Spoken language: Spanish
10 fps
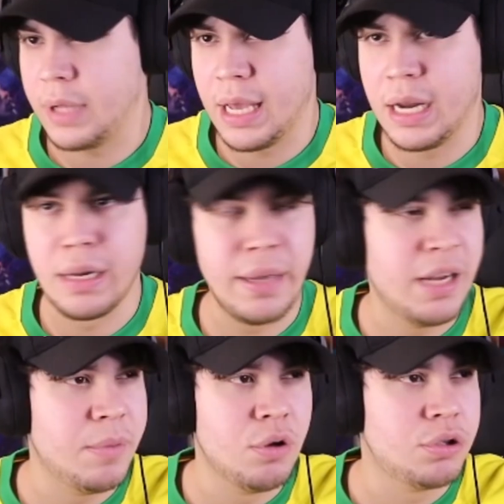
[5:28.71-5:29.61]
Era
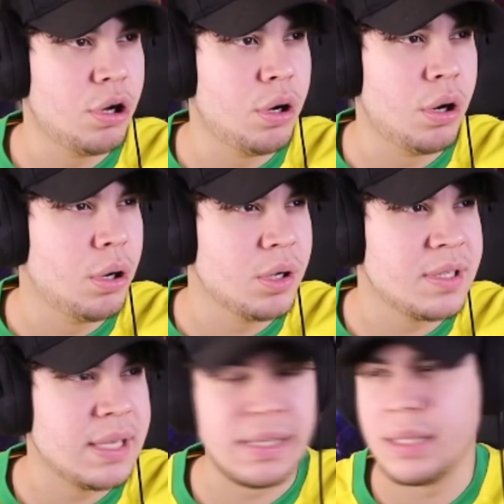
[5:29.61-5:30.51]
el minuto
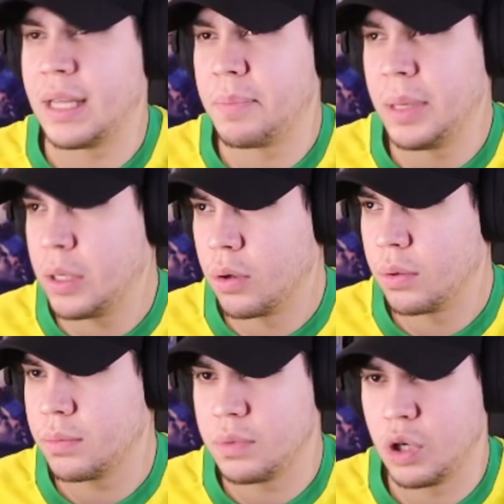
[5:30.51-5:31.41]
sesenta y
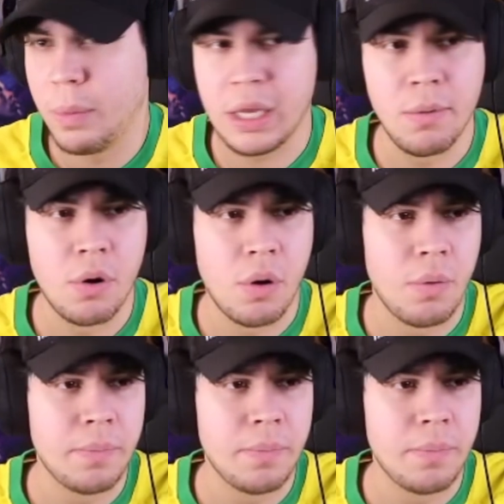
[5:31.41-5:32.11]
pico, si no me equivoco.